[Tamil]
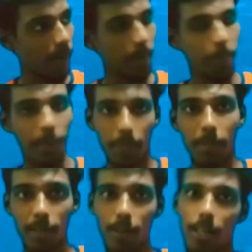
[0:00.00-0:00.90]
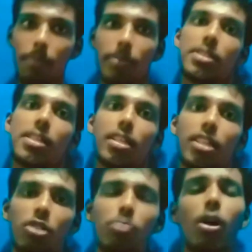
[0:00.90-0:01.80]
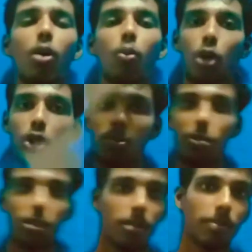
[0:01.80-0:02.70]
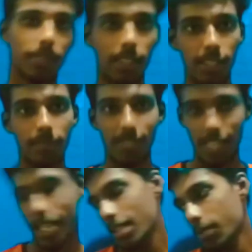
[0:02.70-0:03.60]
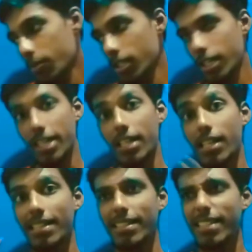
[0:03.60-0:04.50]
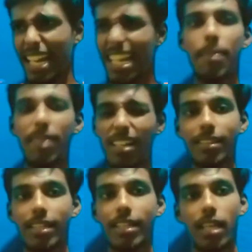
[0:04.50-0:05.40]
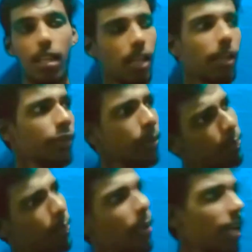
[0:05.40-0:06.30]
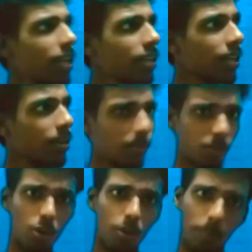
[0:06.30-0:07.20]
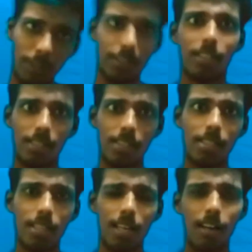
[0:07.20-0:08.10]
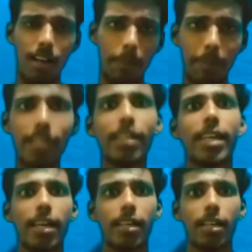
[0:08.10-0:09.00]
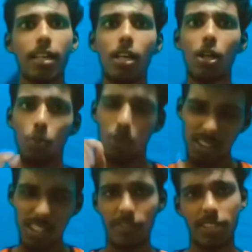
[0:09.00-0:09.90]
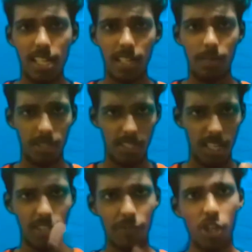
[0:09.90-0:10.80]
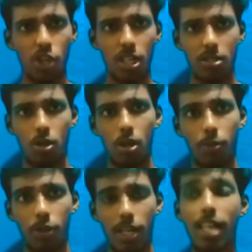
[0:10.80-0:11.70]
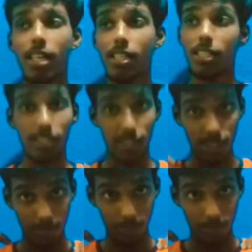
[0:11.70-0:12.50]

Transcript: பல பரிமாணங்களாக பிரிஞ்சு கிடந்தாலும் ஒட்டுமொத்த பசங்களையும் சேர்த்த மாதிரி நிறையா பேருக்கு தெரியாது அதாவது இப்படிலாம் இருக்கா ஓ பசங்களுக்கு இது இருக்கா அப்படின்னு கேட்குற ஒரு சில விஷயங்களை பற்றி தான் இந்த வீடியோவில் நான் சொல்ல போகிறேன் இது